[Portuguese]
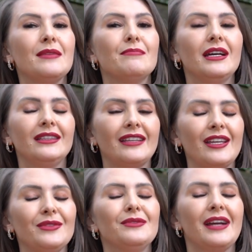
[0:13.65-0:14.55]
e
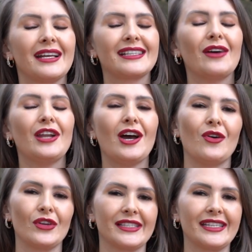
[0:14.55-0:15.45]
mantém um casal na
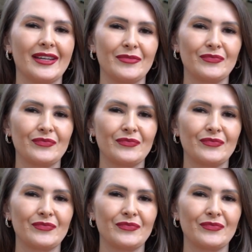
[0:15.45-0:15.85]
roça.